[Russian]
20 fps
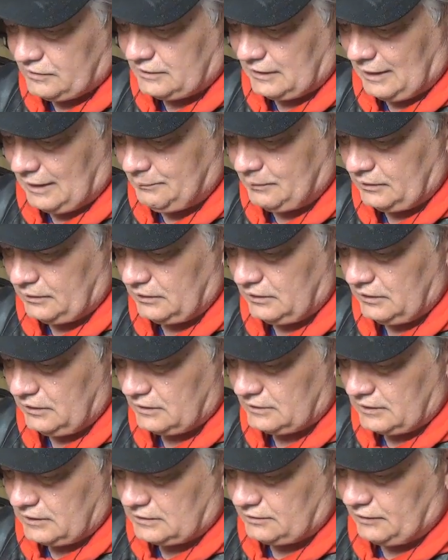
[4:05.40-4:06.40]
сами
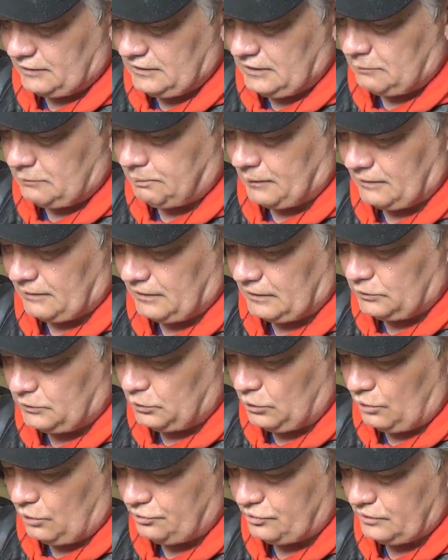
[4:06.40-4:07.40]
со своих
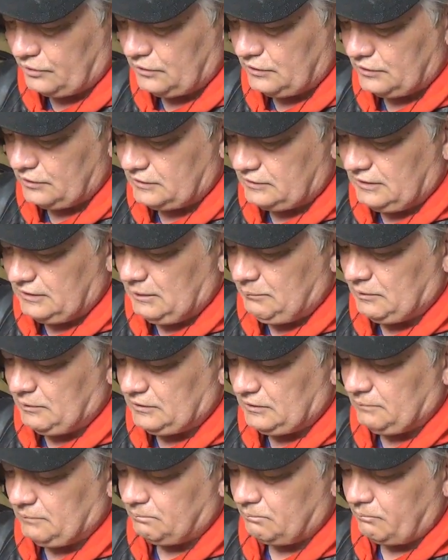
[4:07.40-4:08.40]
проводов
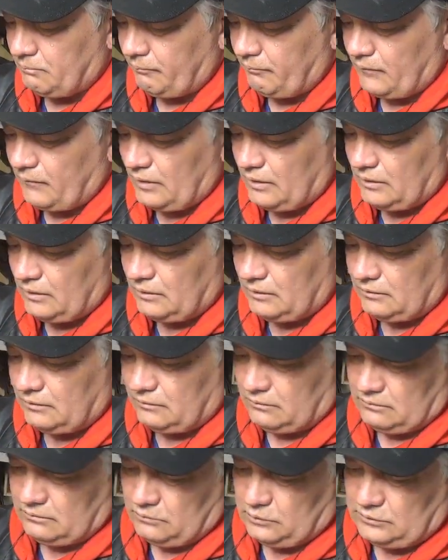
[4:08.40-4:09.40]
снимите.
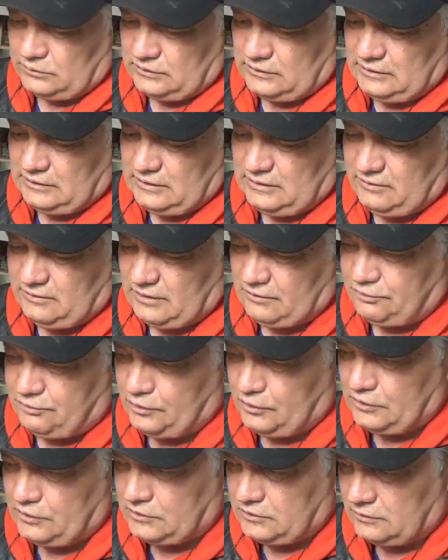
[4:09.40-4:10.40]
Вот и Иван
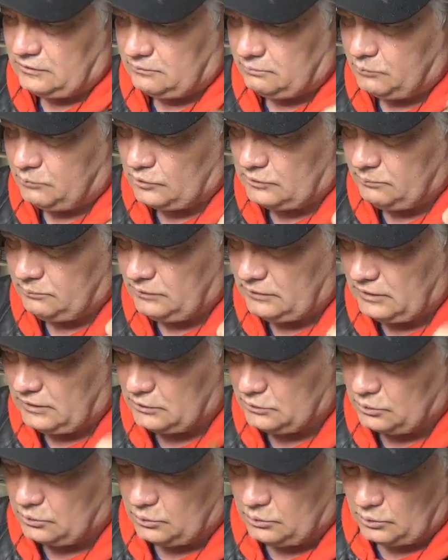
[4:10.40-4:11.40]
Федорович, можно было,
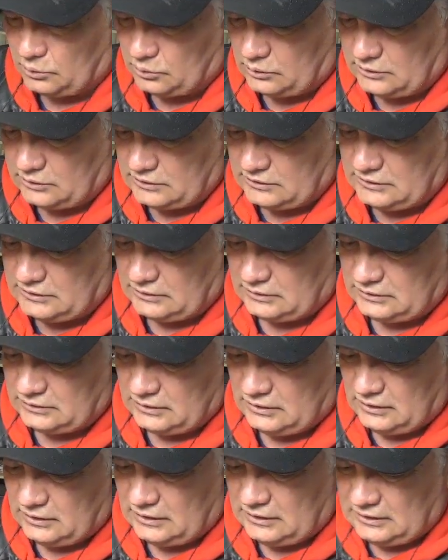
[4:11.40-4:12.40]
конечно, другой ролик сделать.
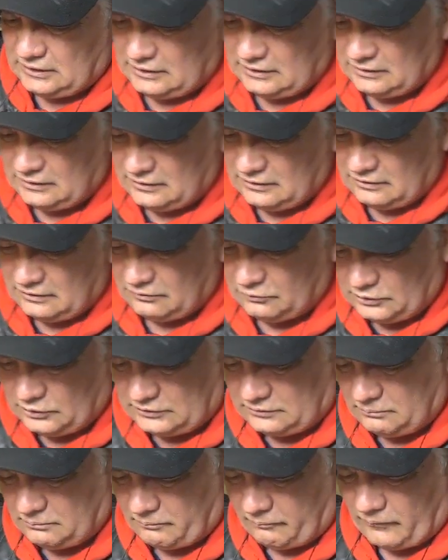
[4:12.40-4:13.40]

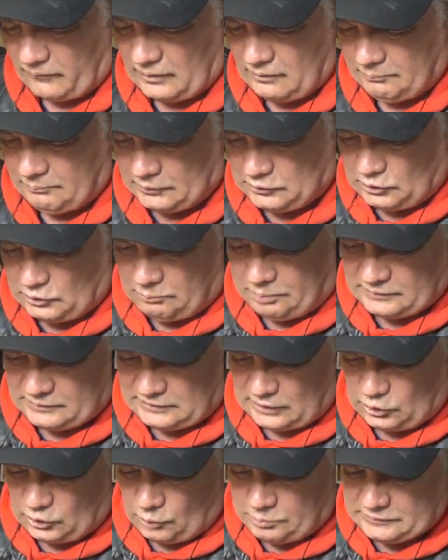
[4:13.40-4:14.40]
Вот потом
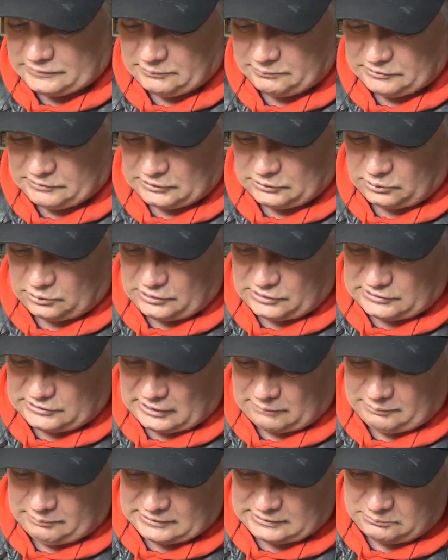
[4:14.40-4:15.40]
плоскогубчиком
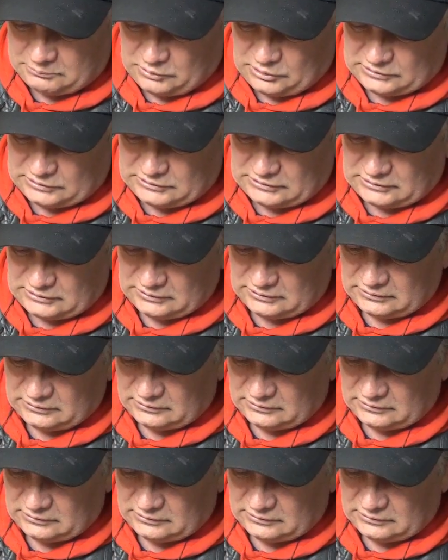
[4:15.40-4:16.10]
тихонечко обожмете,